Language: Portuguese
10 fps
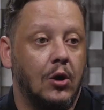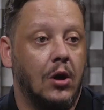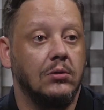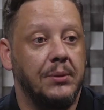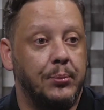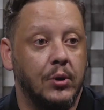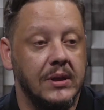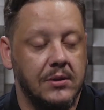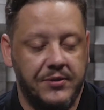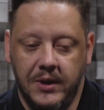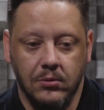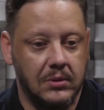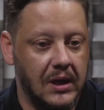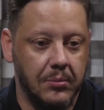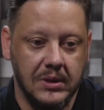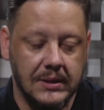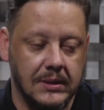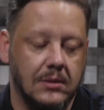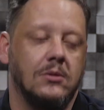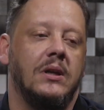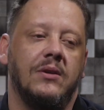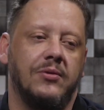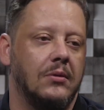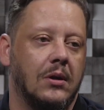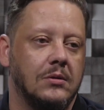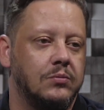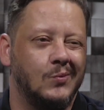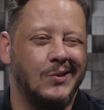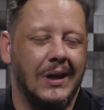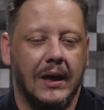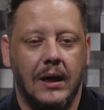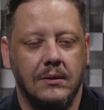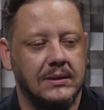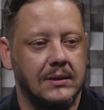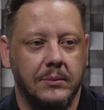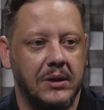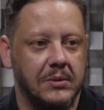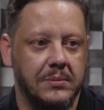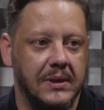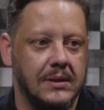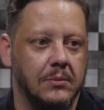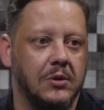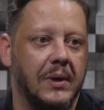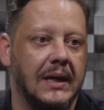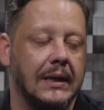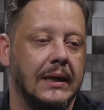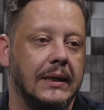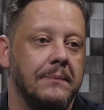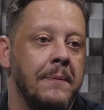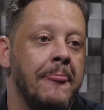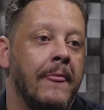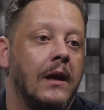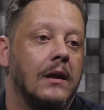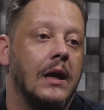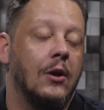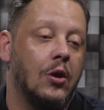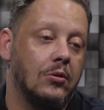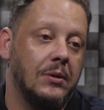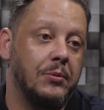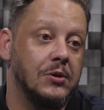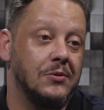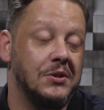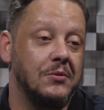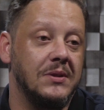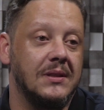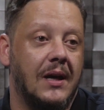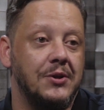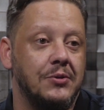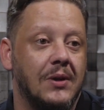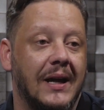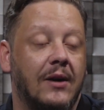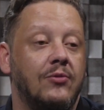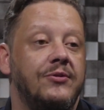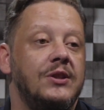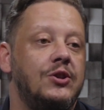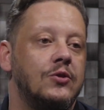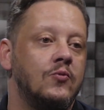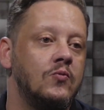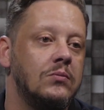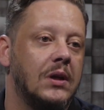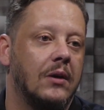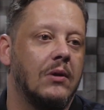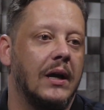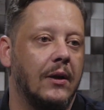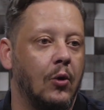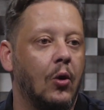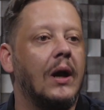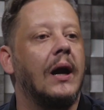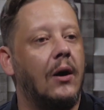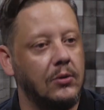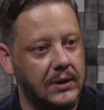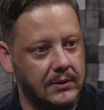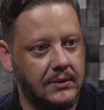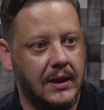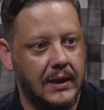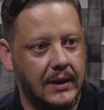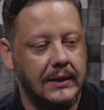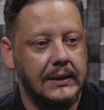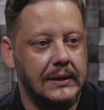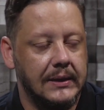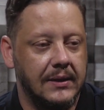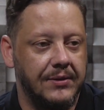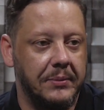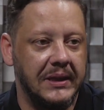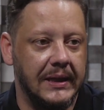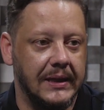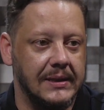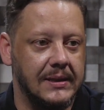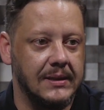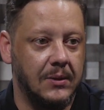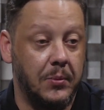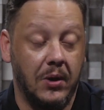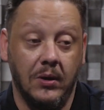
Logo depois, eu fiquei um tempo nessa assessoria, foi um negócio muito legal, assim, também uma experiência muito bacana. E aí logo depois eu consegui um estágio no canal 21, que era um canal local da, da TV Bandeirantes em São Paulo.